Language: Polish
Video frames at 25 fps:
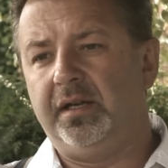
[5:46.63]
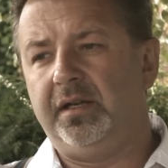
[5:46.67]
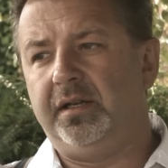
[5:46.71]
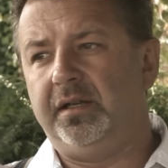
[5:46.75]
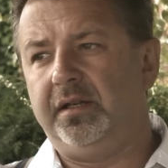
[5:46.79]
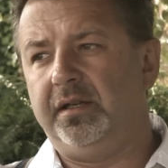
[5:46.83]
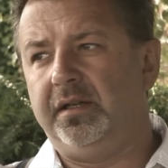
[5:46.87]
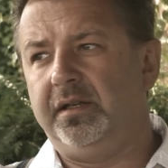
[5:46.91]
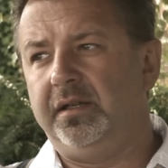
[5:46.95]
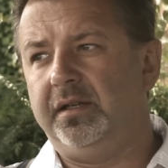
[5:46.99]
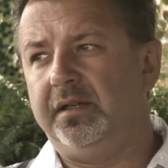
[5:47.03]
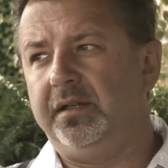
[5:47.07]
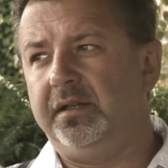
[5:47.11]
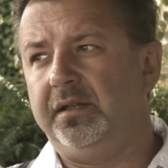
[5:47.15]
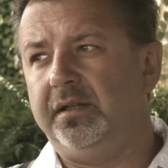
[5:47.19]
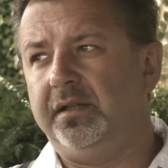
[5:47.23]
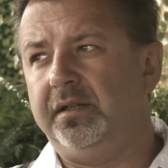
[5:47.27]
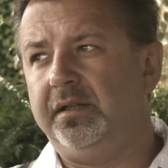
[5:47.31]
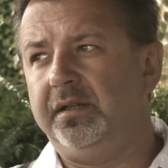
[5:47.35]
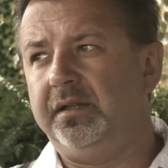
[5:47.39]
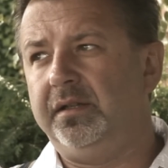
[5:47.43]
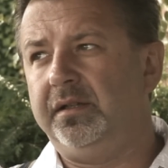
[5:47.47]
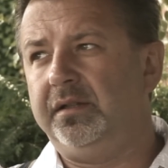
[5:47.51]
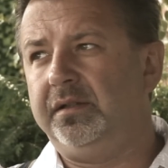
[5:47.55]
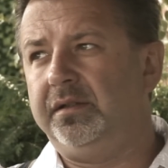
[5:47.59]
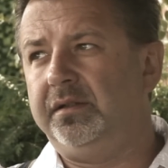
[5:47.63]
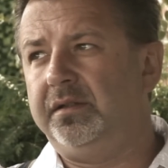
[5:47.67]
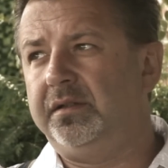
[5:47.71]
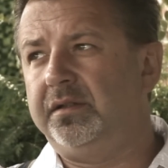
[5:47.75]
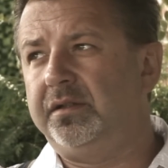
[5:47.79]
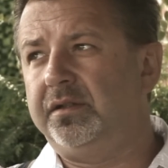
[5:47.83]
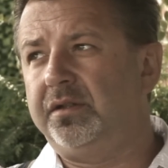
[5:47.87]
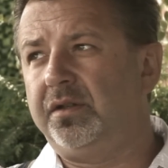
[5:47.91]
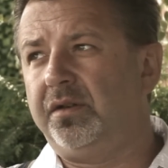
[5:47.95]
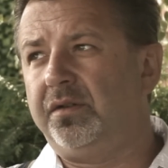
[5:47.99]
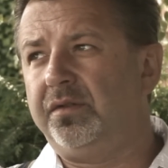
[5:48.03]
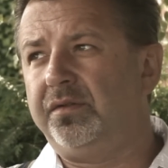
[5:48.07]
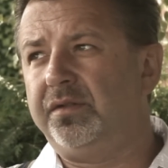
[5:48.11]
Y,
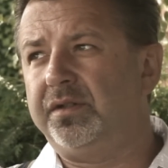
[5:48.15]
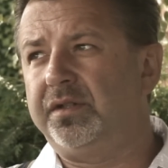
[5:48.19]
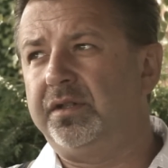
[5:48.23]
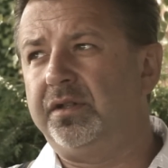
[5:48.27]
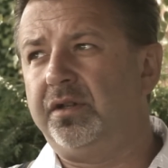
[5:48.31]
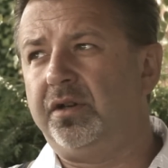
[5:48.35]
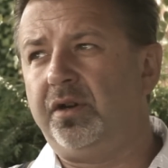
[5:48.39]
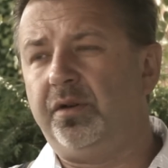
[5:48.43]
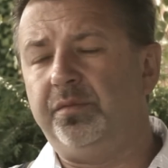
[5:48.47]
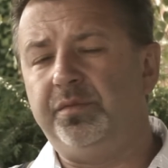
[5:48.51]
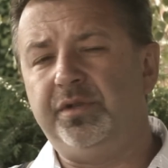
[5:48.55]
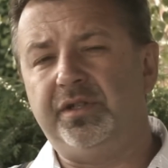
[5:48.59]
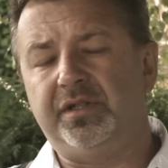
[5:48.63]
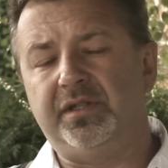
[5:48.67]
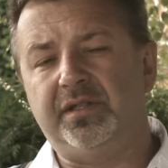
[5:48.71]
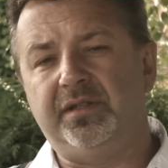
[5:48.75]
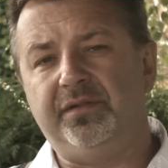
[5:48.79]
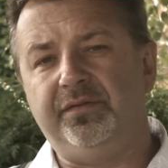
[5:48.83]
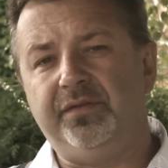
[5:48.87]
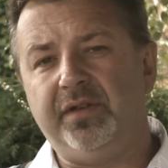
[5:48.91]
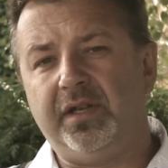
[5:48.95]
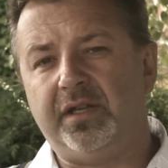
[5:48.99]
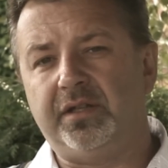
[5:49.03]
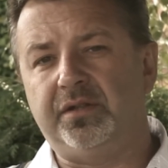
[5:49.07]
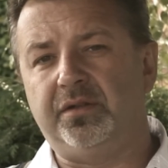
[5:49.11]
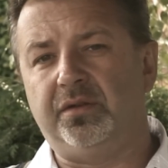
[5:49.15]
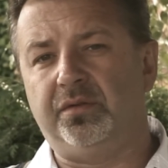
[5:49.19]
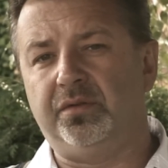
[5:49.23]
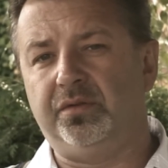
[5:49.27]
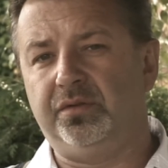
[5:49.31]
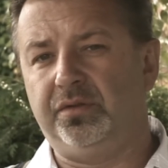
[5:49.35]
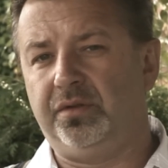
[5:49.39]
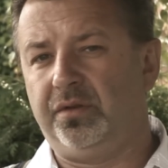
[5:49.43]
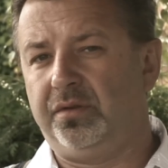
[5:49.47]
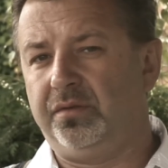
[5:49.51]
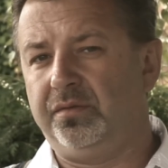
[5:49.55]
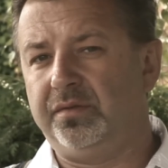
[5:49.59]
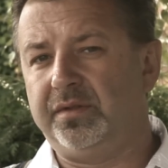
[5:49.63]
co zrobisz z wiedzą,
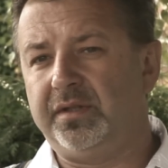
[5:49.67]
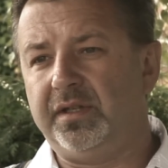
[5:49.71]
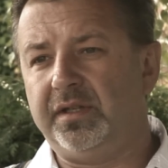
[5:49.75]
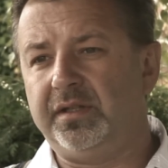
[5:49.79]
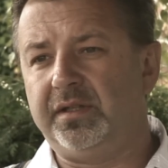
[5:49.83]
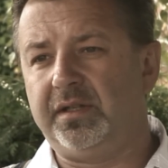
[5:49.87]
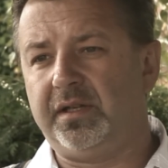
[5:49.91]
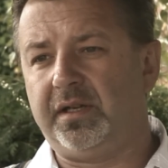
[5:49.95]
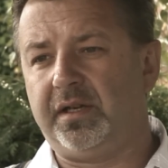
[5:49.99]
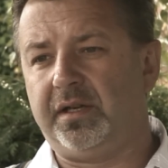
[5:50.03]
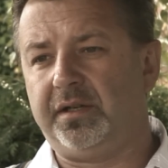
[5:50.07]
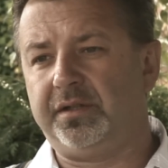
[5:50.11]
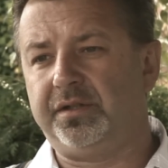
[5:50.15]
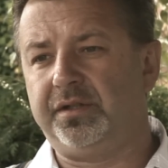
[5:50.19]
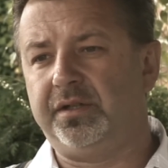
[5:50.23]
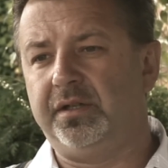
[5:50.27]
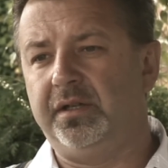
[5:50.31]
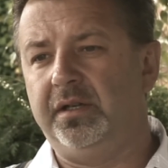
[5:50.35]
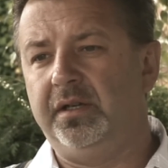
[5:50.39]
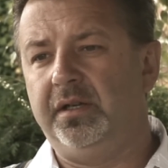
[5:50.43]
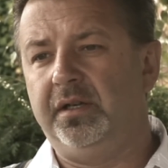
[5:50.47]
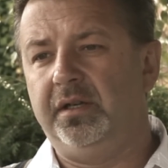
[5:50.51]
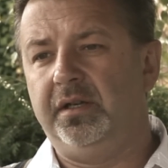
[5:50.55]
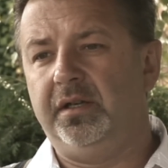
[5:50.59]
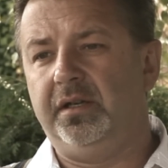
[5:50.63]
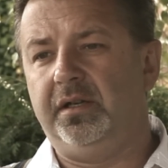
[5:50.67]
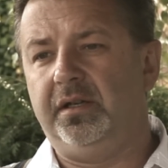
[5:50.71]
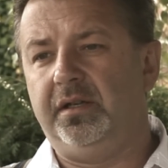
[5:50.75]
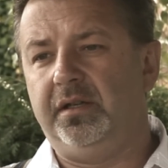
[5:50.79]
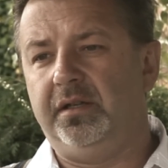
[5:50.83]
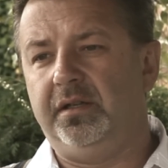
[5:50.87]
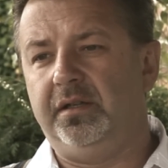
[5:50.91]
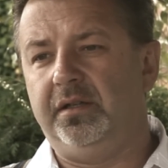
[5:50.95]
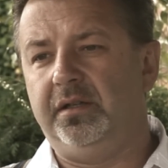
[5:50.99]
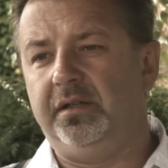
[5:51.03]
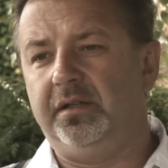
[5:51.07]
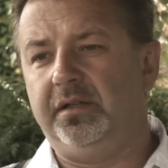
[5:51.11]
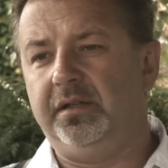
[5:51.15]
którą zyskasz
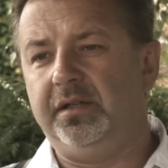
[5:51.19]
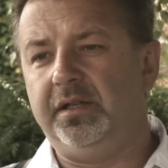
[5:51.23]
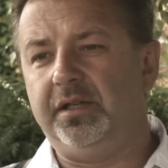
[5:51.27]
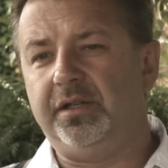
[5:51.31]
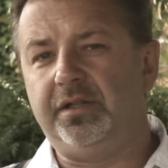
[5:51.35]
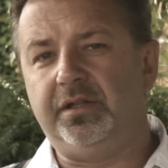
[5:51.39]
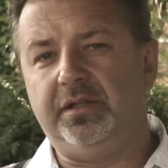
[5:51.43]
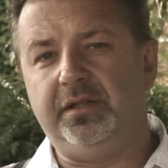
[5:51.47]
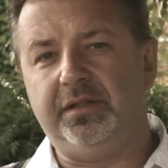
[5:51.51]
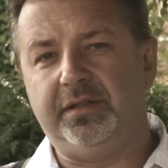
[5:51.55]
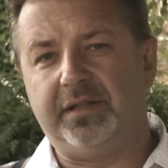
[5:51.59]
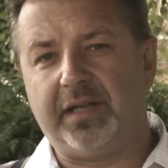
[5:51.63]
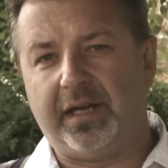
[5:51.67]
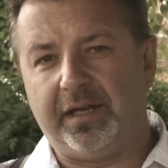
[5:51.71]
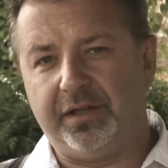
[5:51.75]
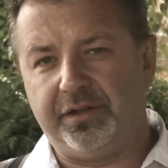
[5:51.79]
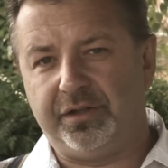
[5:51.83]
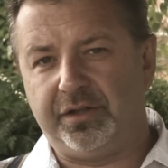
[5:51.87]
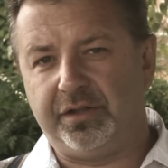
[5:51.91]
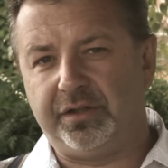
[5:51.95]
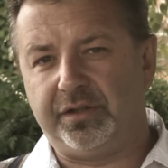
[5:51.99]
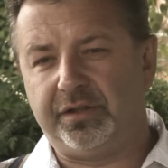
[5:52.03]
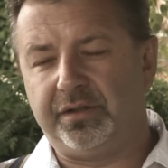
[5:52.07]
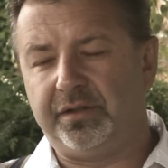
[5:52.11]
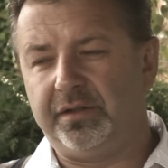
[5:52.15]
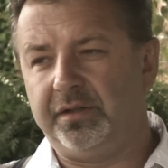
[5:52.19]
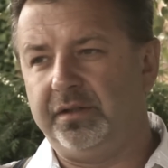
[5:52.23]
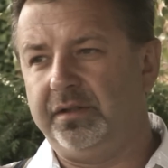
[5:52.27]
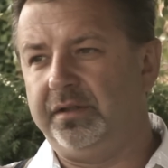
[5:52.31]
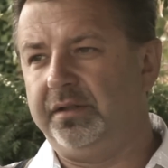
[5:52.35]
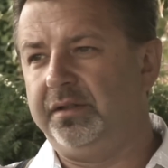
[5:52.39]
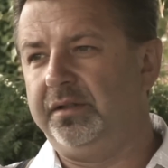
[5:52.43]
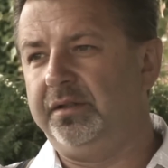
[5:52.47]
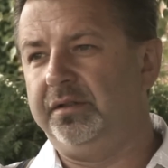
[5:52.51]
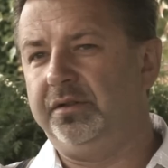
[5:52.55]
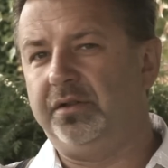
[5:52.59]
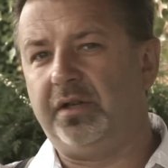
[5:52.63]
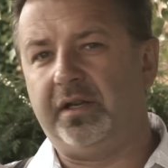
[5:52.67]
E, jeśli zajrzysz
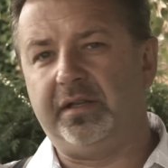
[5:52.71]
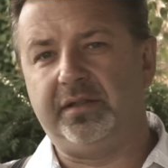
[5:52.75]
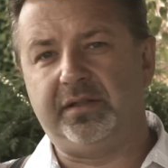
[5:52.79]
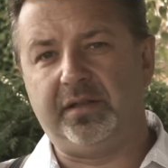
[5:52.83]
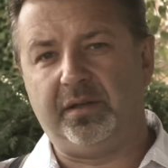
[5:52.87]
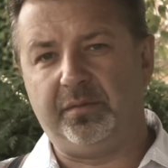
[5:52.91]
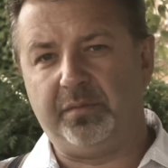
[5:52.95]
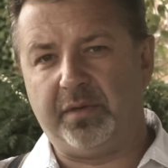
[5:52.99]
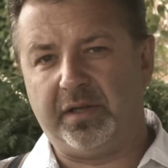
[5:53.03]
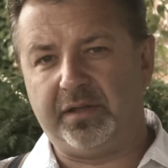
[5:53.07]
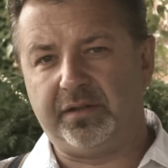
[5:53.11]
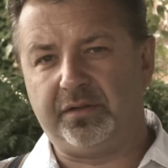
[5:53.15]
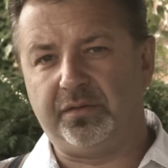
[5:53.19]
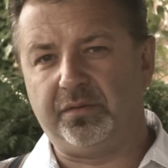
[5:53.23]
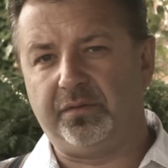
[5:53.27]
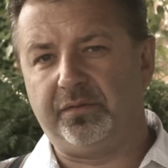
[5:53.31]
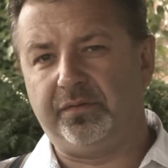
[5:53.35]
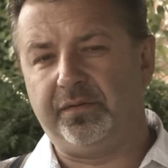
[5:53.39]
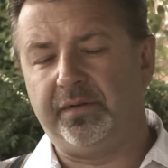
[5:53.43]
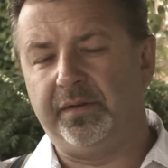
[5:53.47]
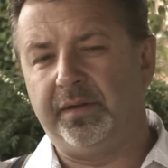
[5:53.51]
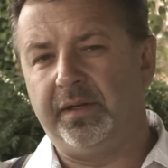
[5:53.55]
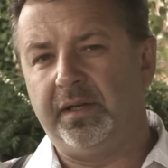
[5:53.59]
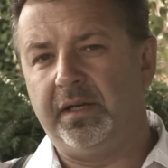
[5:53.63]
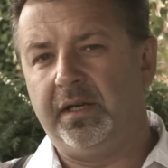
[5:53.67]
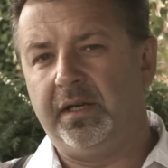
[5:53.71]
e, do SMS-ów,